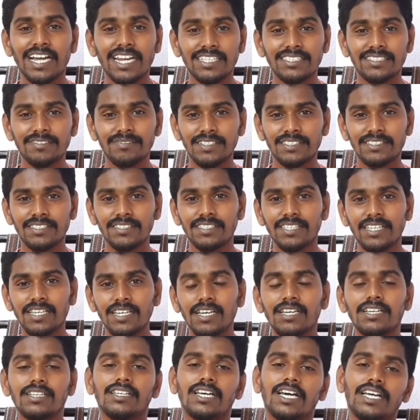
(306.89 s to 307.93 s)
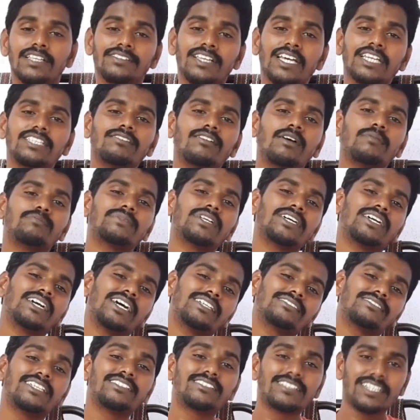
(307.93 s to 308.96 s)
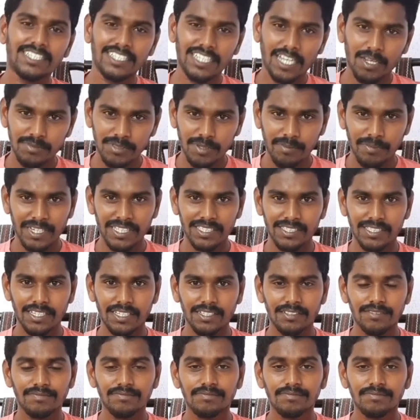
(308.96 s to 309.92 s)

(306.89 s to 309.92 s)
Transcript: కలచివేసింది దేశవ్యాప్తంగా చర్చనీయాంశమైంది